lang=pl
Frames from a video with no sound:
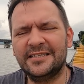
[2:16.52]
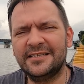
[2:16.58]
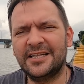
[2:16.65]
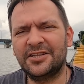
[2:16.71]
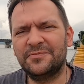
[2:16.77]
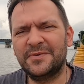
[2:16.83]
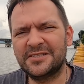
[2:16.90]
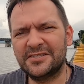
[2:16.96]

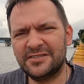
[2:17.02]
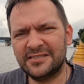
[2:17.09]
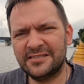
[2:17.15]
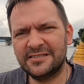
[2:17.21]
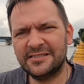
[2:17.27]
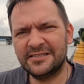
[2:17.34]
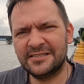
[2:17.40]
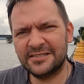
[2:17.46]

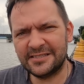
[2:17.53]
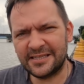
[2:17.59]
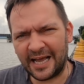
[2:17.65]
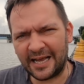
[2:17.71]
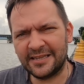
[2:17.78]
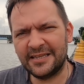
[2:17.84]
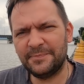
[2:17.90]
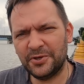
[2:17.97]
natomiast
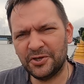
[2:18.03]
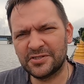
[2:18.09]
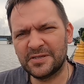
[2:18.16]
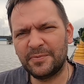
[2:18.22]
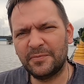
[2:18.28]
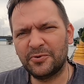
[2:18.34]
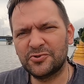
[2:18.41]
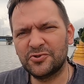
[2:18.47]
tak, te
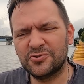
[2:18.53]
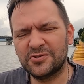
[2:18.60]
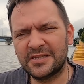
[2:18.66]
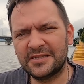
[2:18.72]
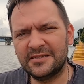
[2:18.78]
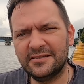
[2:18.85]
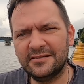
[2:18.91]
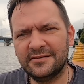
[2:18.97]
pieniądze po prostu
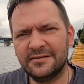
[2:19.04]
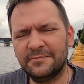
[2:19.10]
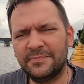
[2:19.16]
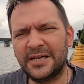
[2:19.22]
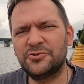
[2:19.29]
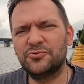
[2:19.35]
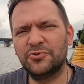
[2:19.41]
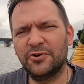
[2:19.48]

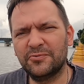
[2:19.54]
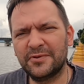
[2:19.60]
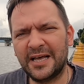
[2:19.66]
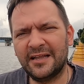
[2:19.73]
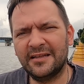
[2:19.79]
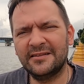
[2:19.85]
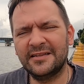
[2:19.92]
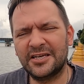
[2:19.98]
pracują
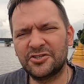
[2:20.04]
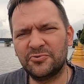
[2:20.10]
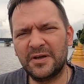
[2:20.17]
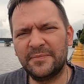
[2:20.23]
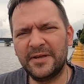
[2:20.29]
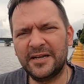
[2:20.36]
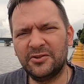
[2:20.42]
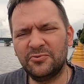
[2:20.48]
na
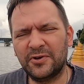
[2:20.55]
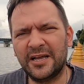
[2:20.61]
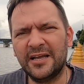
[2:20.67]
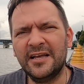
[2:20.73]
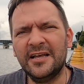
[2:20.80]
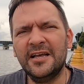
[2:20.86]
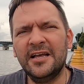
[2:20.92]
naszą emeryturę.